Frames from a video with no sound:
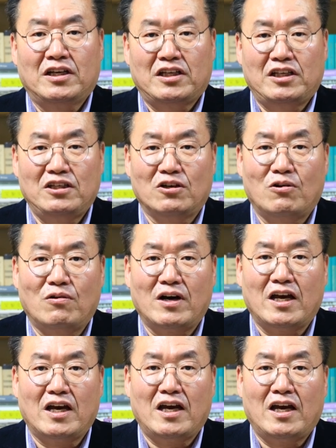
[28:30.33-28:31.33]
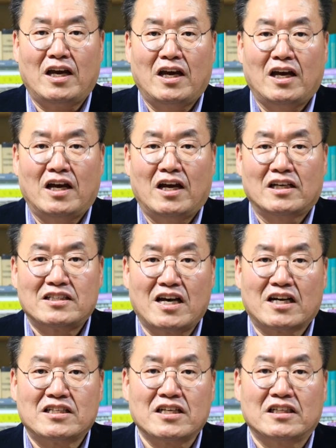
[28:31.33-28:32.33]
이 영화의
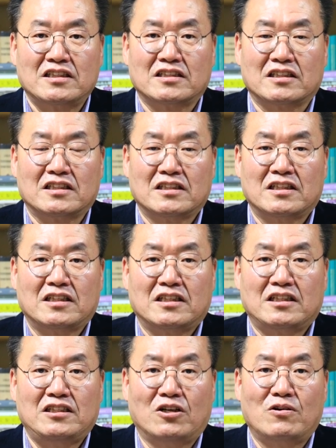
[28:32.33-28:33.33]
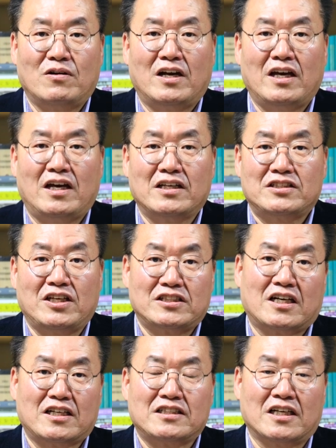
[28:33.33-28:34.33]
작자는 이 영화의
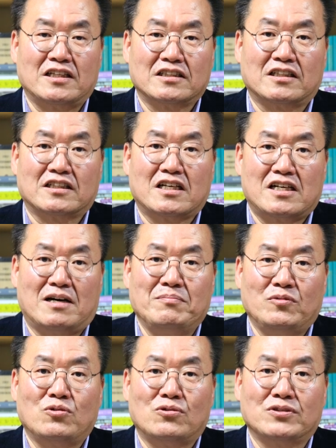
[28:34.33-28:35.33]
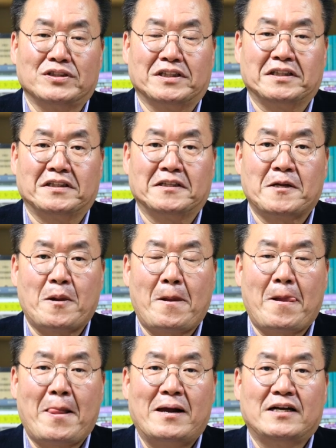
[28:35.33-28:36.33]
제작자는 그러니까 감독은
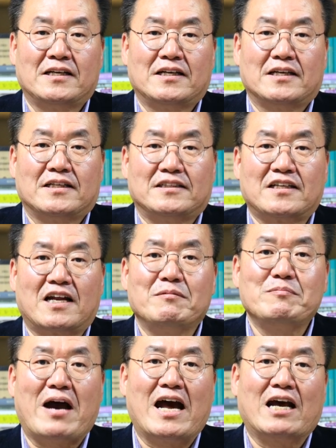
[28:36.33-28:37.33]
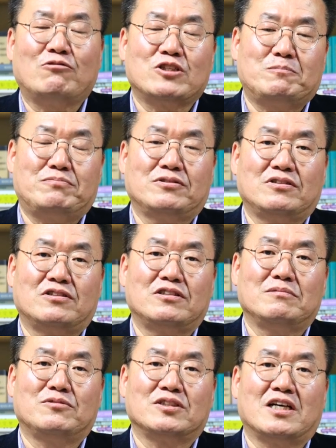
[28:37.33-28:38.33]
이 사람이 말하고 싶은
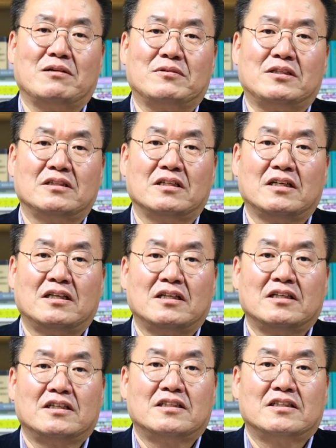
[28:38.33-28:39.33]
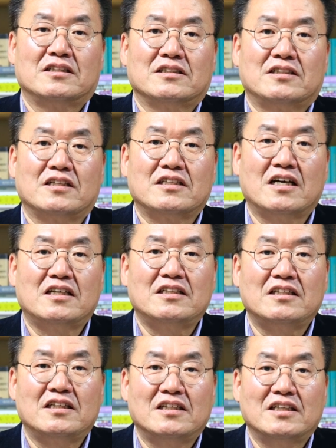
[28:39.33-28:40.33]
거는 뭐냐 하면은
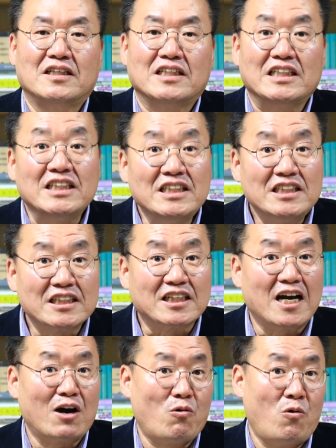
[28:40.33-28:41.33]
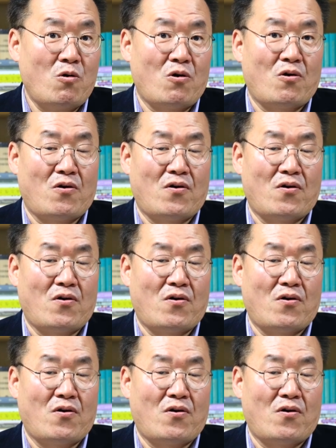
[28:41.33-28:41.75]
세상을 인식하고